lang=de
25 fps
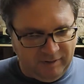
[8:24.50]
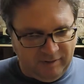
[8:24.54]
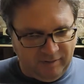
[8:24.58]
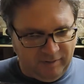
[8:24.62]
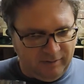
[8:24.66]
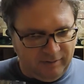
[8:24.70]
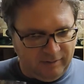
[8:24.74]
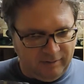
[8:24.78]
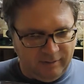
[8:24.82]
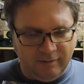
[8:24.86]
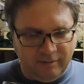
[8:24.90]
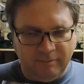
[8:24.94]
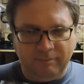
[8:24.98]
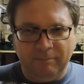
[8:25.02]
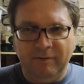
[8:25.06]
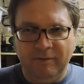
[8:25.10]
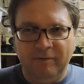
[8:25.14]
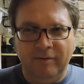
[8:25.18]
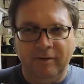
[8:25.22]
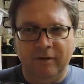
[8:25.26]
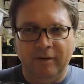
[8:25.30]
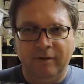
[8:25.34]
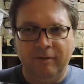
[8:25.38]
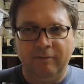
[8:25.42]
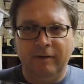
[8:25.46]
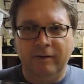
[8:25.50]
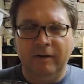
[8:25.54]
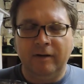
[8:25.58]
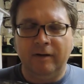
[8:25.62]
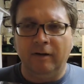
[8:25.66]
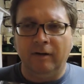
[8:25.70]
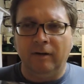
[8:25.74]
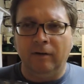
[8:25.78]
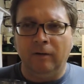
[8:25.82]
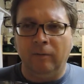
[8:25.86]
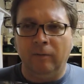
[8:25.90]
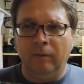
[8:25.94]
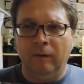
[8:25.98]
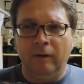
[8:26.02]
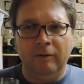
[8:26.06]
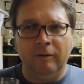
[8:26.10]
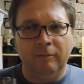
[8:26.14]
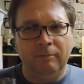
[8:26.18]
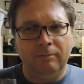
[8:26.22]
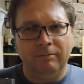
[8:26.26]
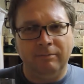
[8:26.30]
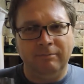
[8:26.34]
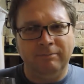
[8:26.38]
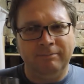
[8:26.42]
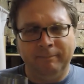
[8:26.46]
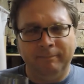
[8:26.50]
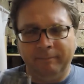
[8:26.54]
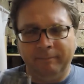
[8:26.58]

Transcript: bisschen, bisschen Quitte, glaube